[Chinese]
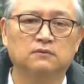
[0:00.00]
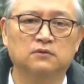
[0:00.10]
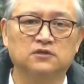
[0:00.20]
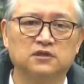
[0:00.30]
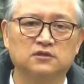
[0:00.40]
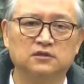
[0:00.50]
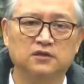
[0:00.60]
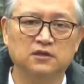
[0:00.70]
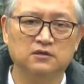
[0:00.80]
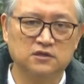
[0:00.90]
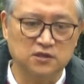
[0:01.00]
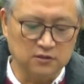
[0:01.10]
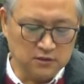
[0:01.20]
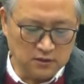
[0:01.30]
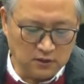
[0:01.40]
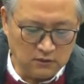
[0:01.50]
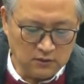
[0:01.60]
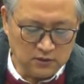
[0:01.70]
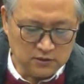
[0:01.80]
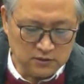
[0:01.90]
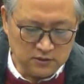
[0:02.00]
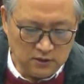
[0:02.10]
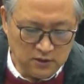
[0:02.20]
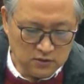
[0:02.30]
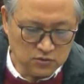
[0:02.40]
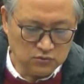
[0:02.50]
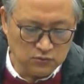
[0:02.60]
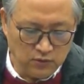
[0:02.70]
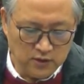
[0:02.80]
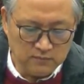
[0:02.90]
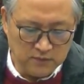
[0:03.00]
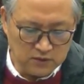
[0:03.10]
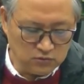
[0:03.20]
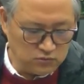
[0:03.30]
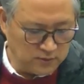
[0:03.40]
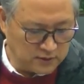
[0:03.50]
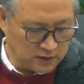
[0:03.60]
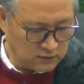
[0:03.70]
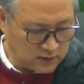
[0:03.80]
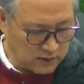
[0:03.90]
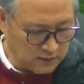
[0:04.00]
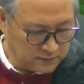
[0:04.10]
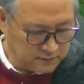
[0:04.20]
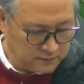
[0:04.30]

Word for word: 我相信第二个层次的祷告是耶稣为门徒们祷告。